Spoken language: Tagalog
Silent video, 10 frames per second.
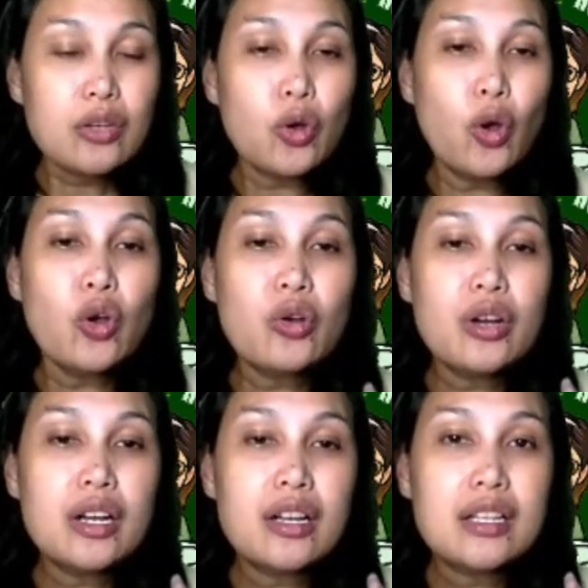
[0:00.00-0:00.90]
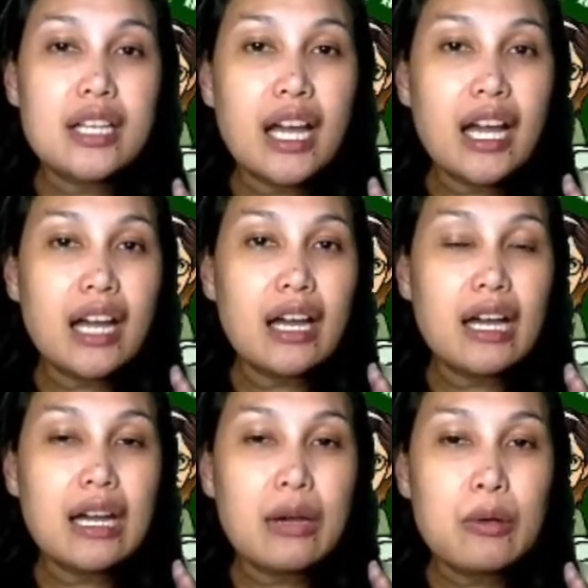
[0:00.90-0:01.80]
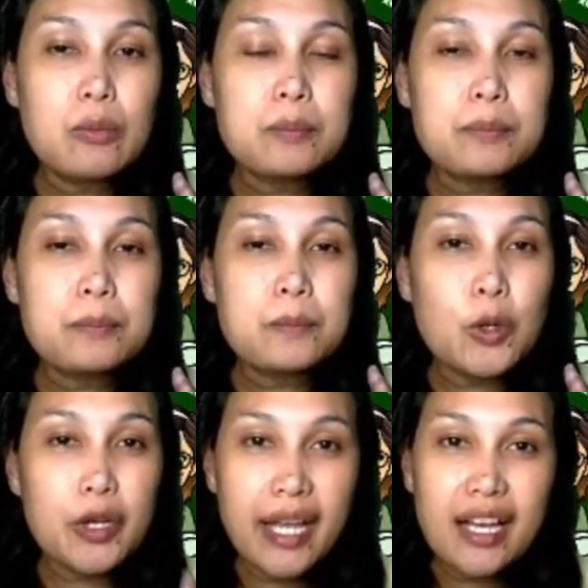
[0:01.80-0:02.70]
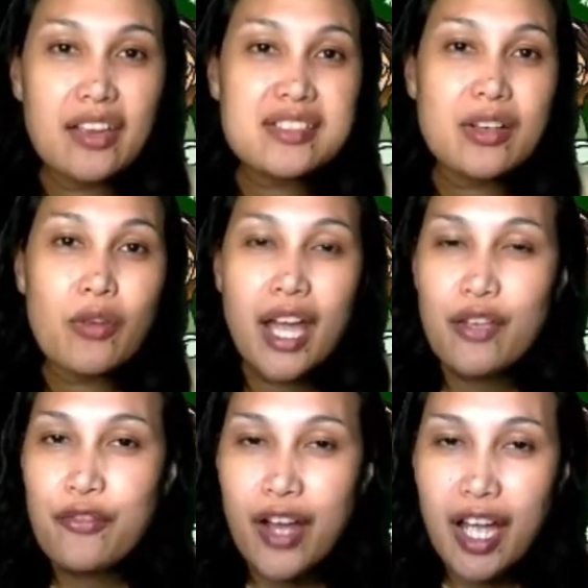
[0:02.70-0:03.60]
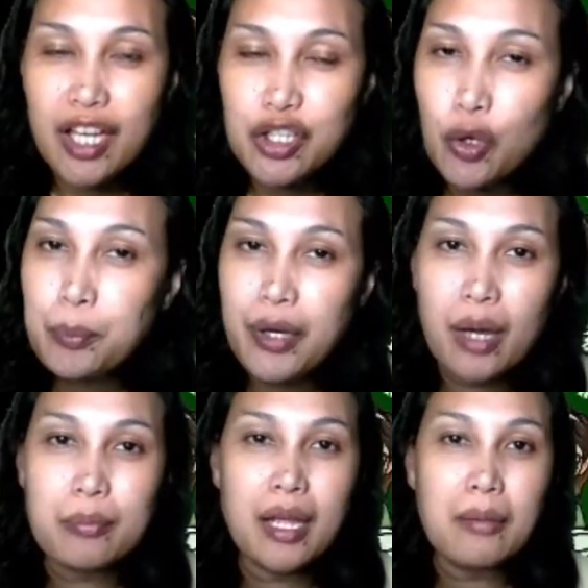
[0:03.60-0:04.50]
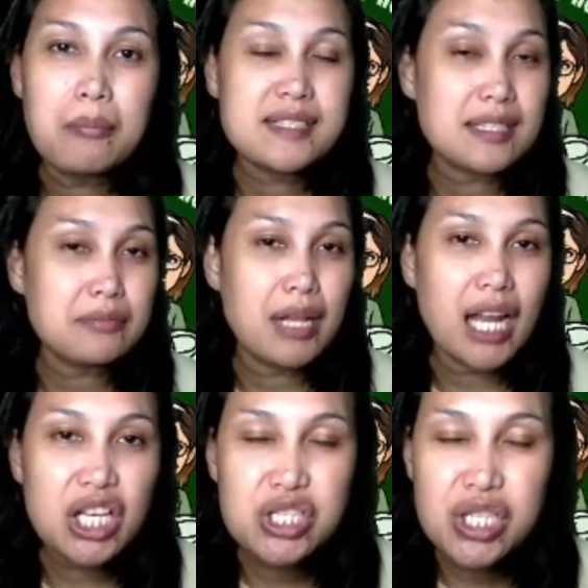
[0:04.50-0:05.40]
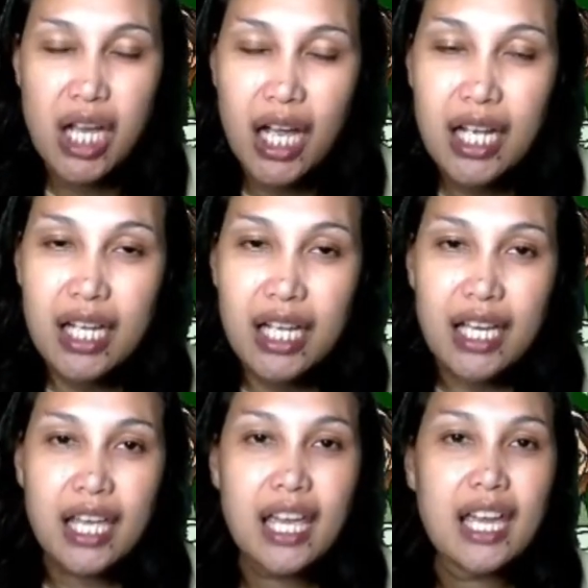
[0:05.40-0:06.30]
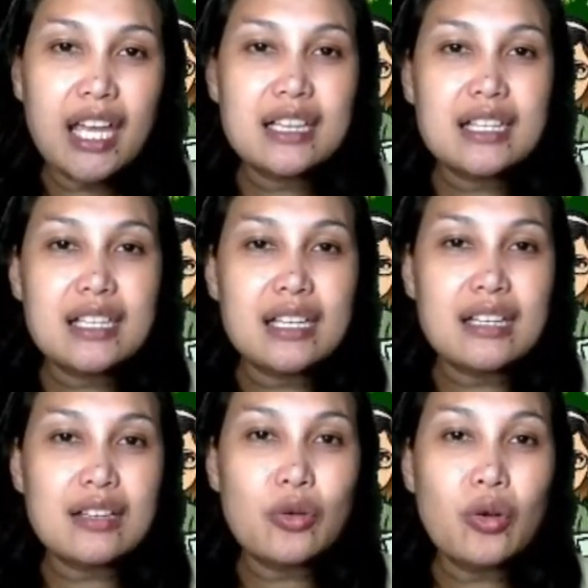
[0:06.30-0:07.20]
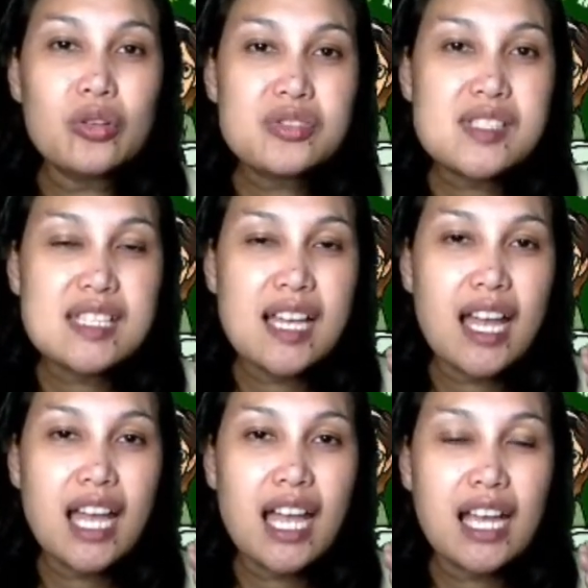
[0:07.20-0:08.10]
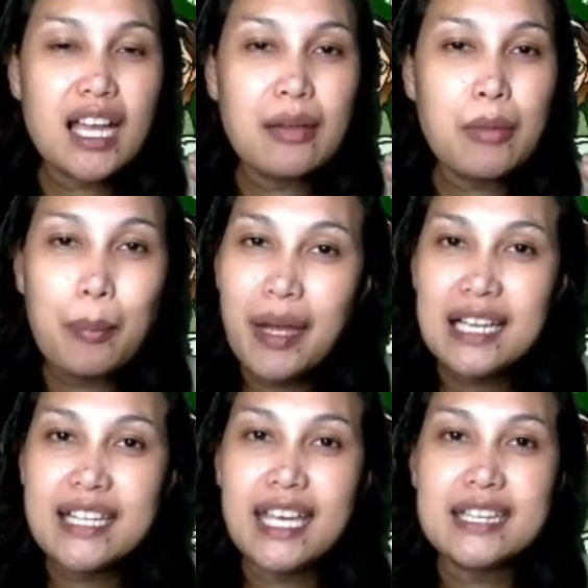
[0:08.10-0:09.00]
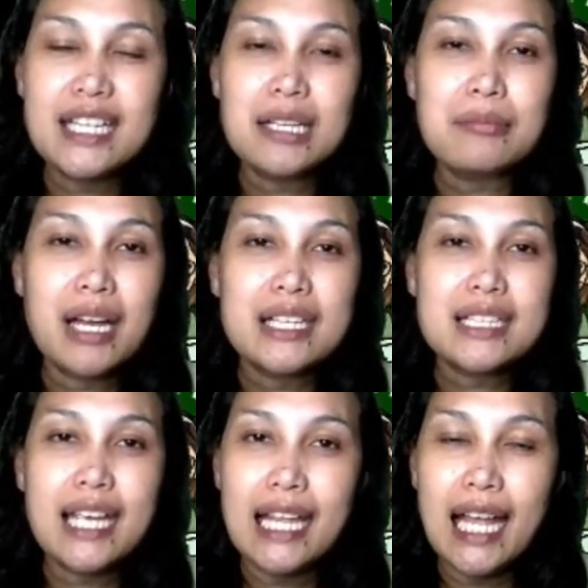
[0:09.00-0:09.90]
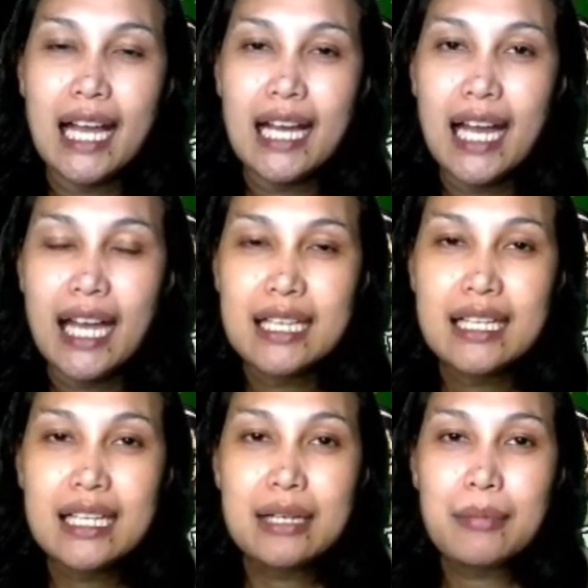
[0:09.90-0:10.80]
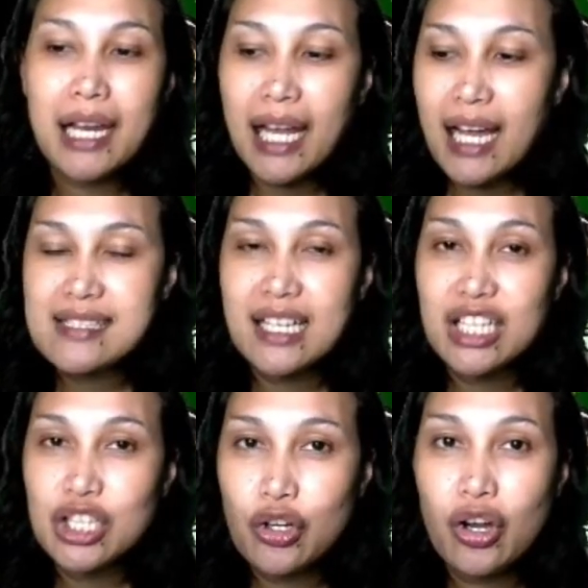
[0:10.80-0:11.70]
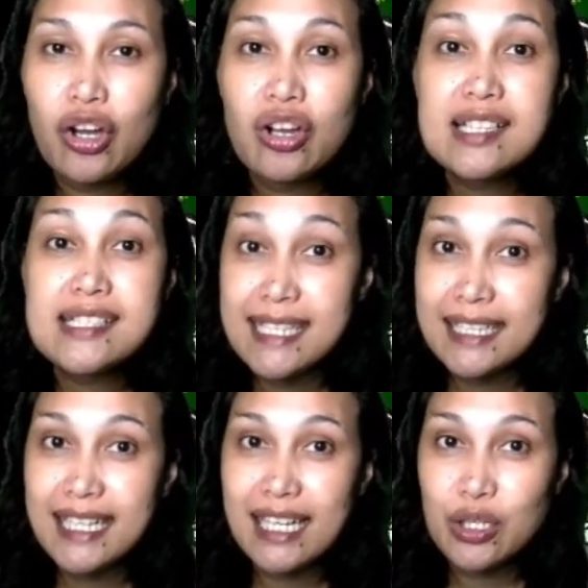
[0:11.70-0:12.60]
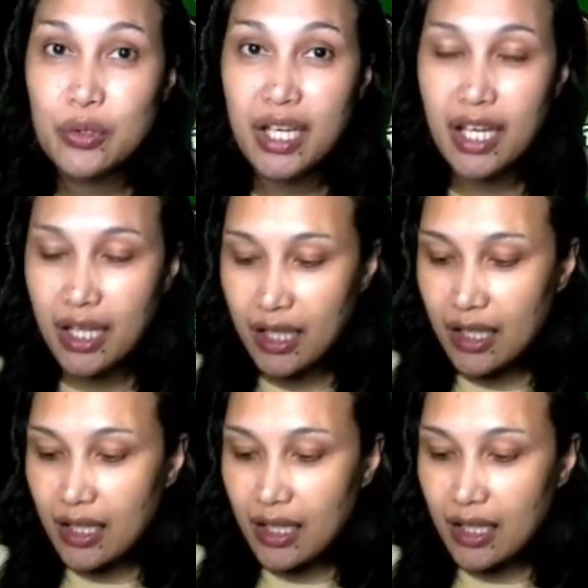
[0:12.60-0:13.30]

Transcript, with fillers: Kung uh, naka-connect kayo sa Wi-Fi, no problem, basta't malakas siya. And kung sa mobile data naman, kailangan malakas ang inyong signal, okay?